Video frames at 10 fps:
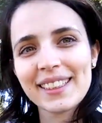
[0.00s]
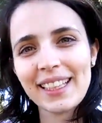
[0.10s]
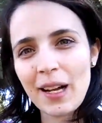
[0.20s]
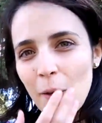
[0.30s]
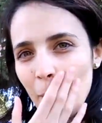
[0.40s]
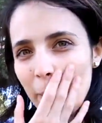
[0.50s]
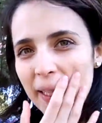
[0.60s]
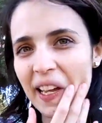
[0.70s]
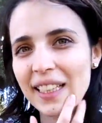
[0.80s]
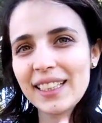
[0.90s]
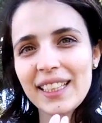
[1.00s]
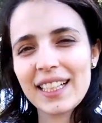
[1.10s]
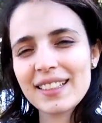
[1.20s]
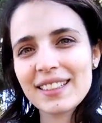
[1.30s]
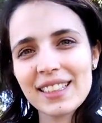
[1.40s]
até acompanhar a
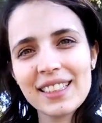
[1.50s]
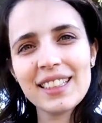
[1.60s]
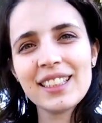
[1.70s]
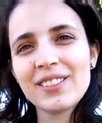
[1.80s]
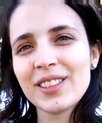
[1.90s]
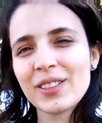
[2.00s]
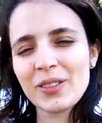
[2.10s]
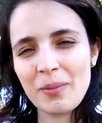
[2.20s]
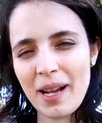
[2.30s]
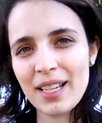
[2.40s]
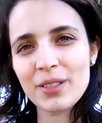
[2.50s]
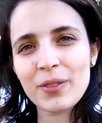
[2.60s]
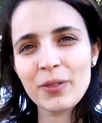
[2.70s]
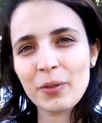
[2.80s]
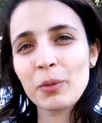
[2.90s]
delegação e tudo mais,
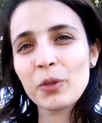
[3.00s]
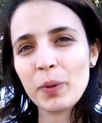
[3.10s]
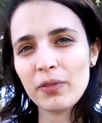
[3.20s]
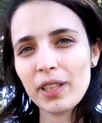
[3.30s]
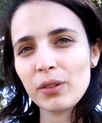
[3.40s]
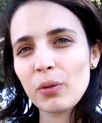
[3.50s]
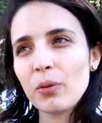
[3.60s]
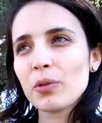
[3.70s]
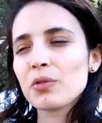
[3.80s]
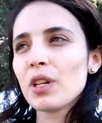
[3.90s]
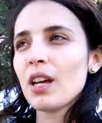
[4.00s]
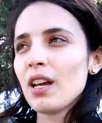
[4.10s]
foi, foi muito proveitoso.